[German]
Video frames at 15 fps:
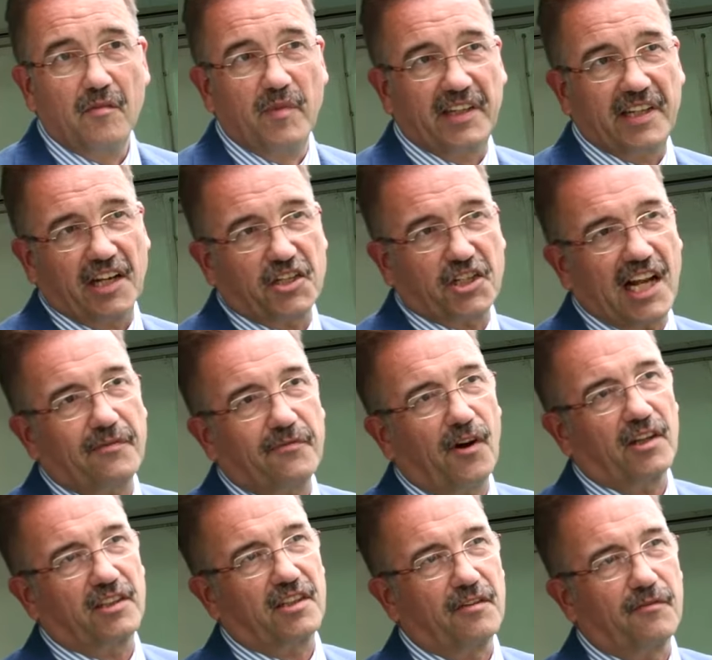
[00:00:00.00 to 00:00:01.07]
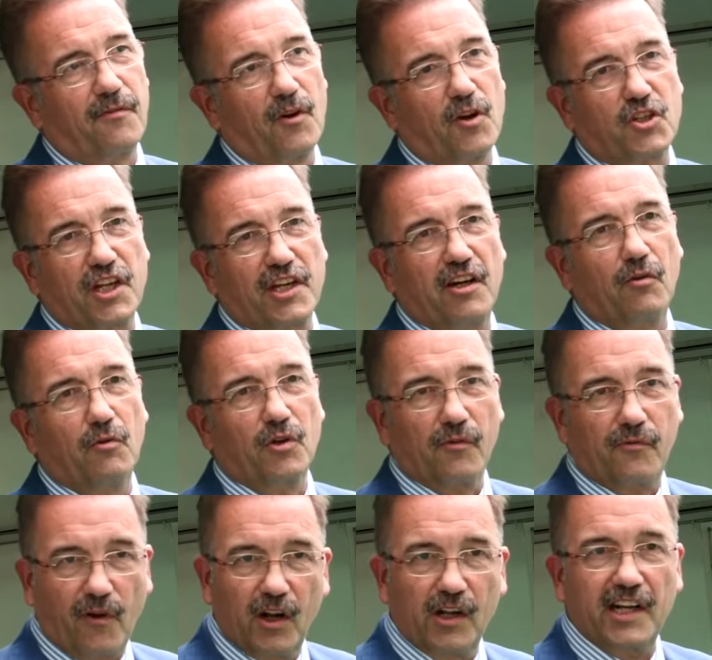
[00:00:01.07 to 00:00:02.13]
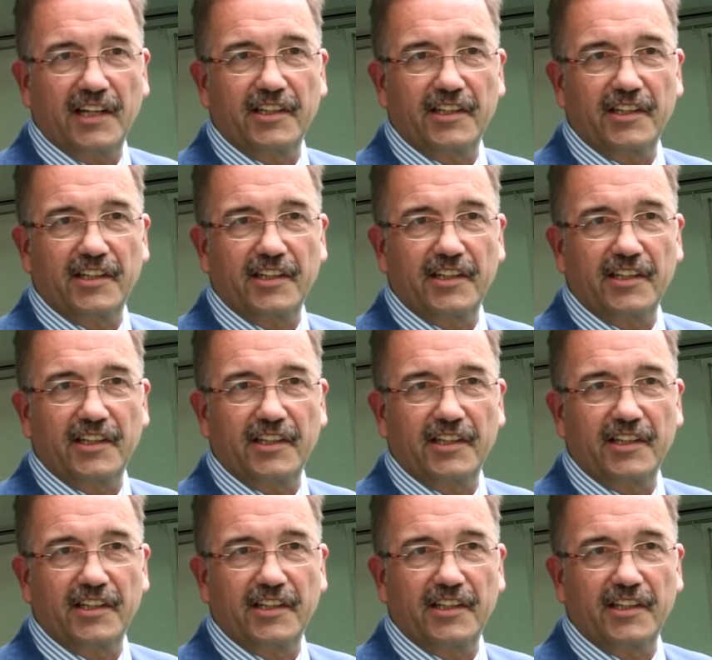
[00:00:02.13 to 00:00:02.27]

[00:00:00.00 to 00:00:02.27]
mit Herrn Stadtverordnetenvorsteher Udo Volk